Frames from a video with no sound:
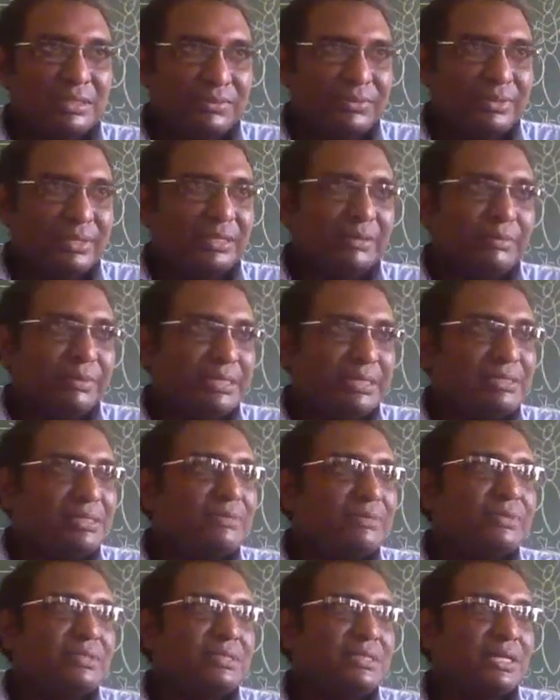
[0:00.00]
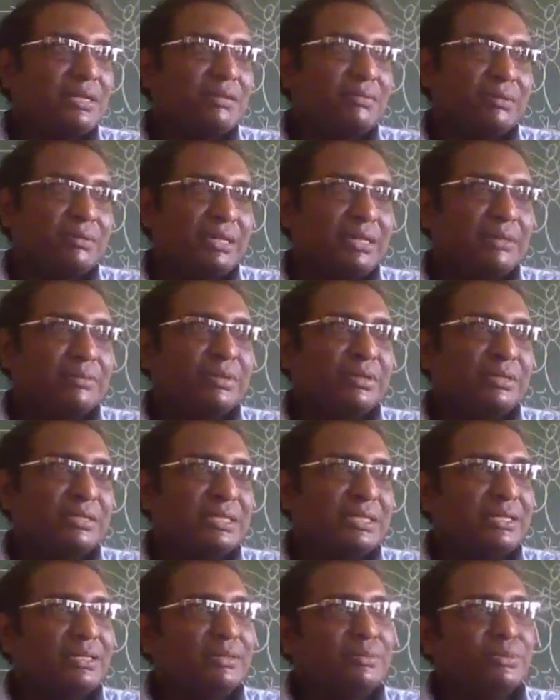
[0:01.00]
ఇవి ఇంకా బేసిక్ విషయాలు
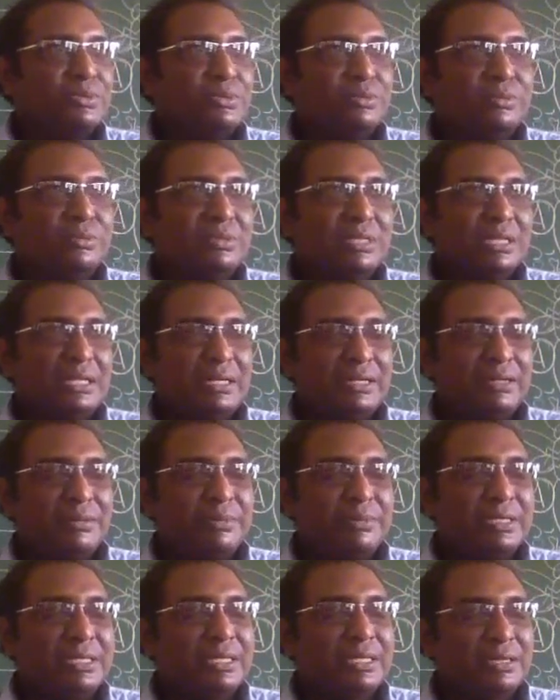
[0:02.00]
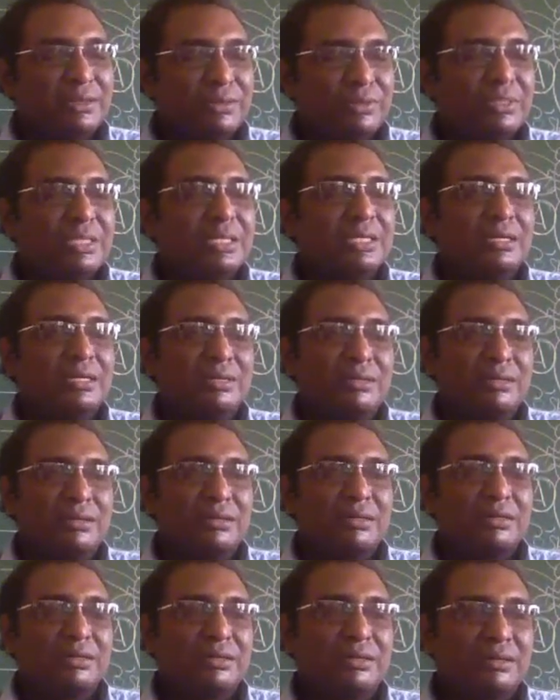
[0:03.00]
ఎంటమాలజీ ఇంకా ముందు ముందు వెళ్ళేటప్పటికి ఇంకా కొద్దిగా
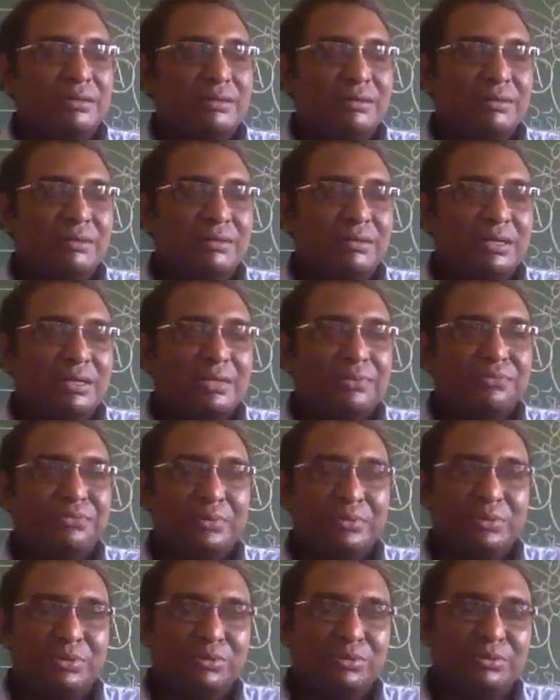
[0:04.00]
టఫ్ అవుతూ